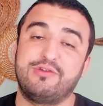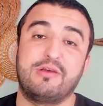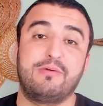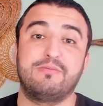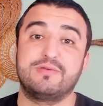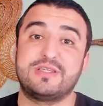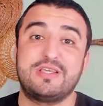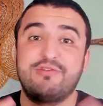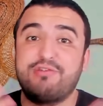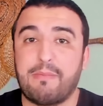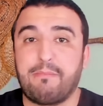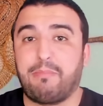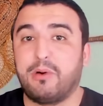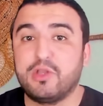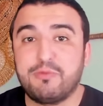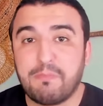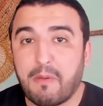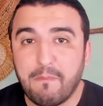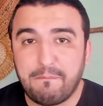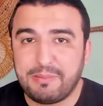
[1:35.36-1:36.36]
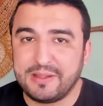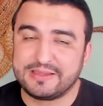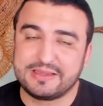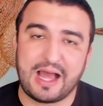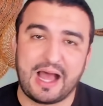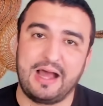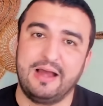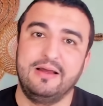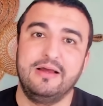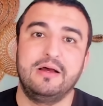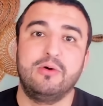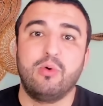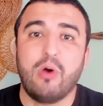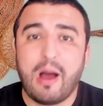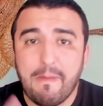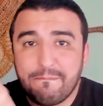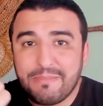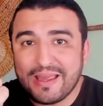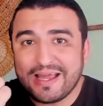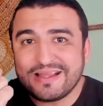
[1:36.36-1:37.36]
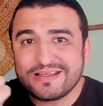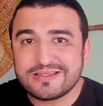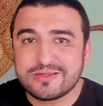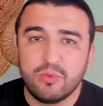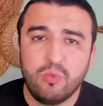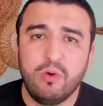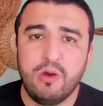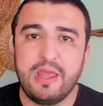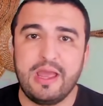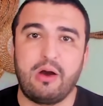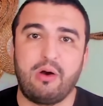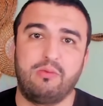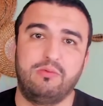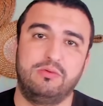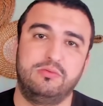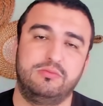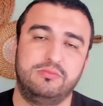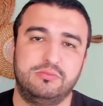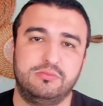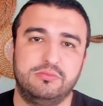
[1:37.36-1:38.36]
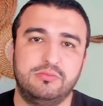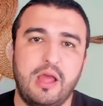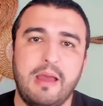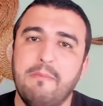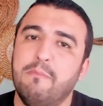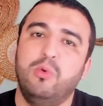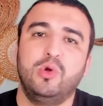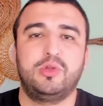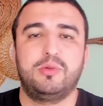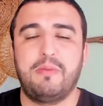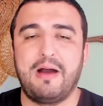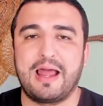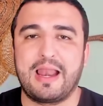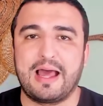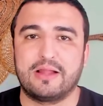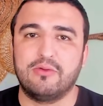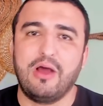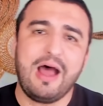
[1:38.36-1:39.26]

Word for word: você já pode palpitar. Apenas um real. É muito barato.